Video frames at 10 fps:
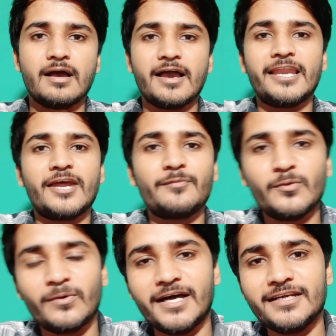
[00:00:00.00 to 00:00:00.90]
हेलो
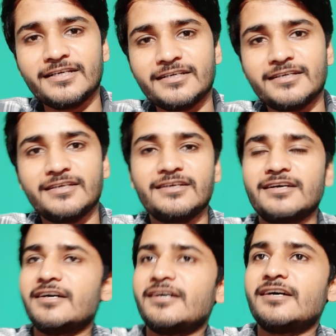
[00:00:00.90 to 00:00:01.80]
एवरीवन
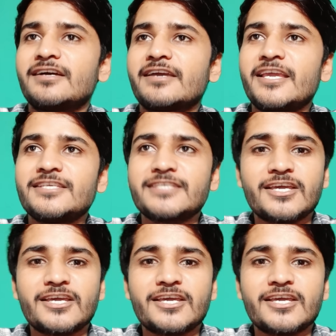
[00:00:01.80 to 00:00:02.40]
गाइस